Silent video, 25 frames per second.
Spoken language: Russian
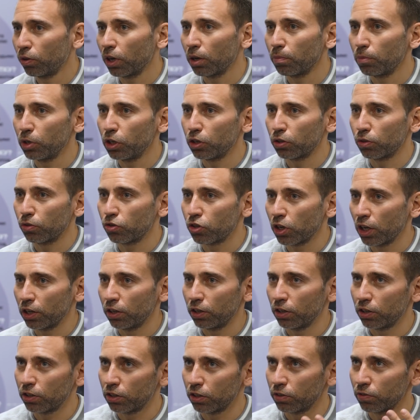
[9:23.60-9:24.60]
Ну, как бы не
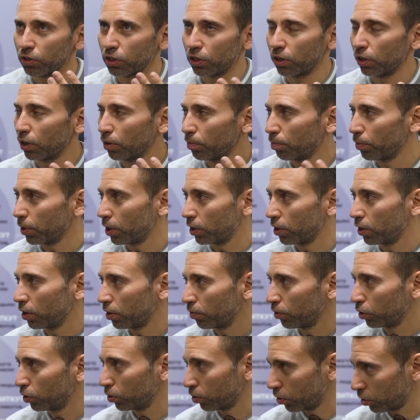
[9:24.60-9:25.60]
случайно есть известная
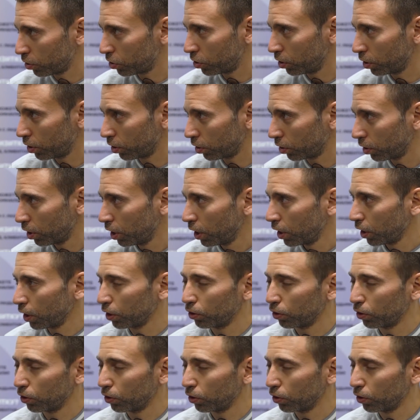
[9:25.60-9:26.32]
компания Victoria's Secret,